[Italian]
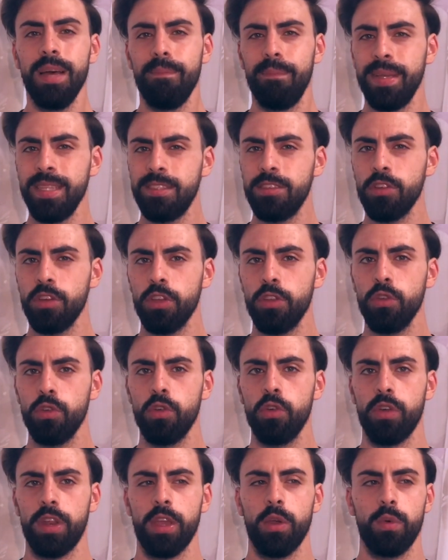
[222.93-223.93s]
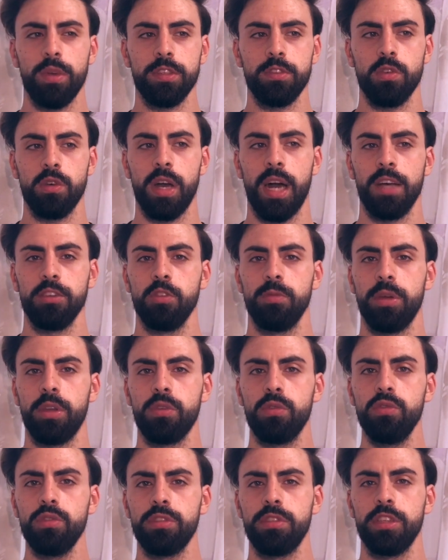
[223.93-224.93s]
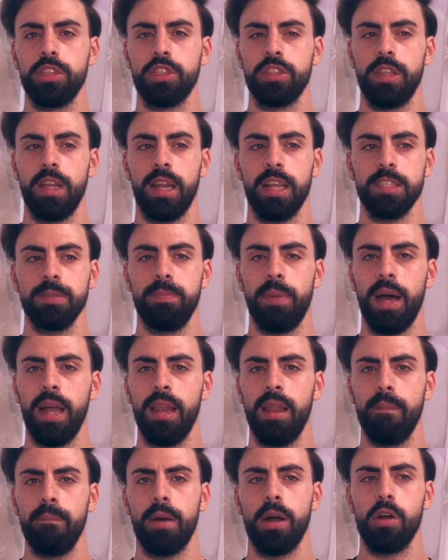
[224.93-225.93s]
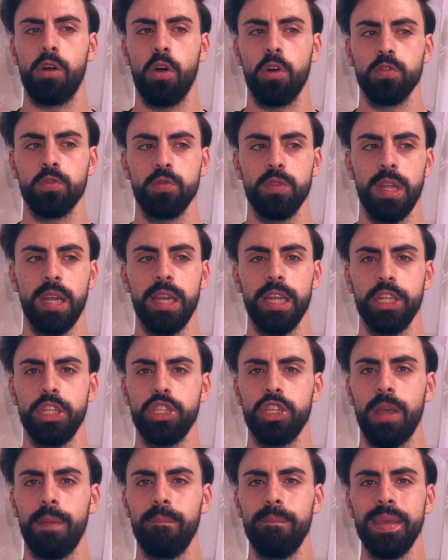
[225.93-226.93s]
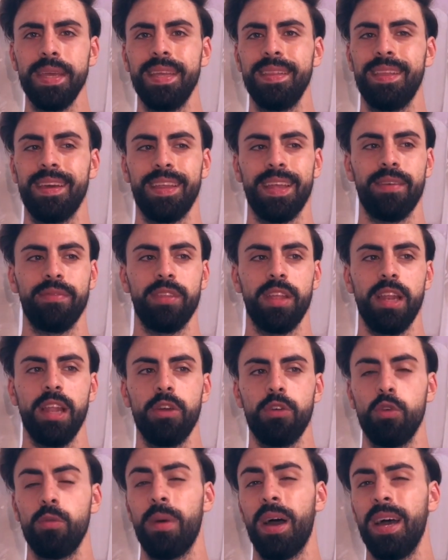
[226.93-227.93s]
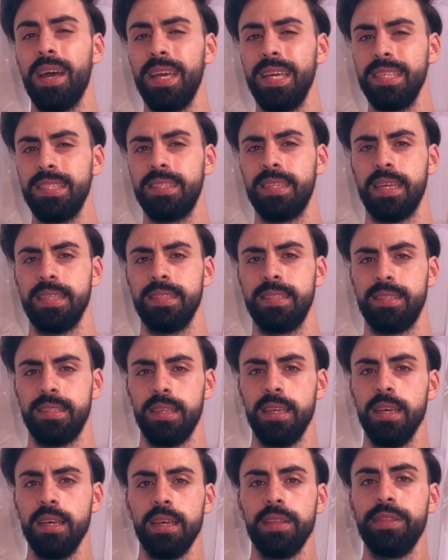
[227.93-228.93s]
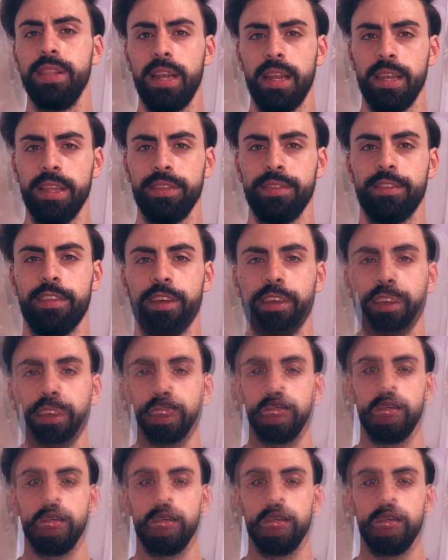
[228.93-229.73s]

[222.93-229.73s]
Menzione d'onore in questo caso per Kurtic della Spal, Mancosu del Lecce, Mkhitaryan della Roma e Sensi dell'Inter.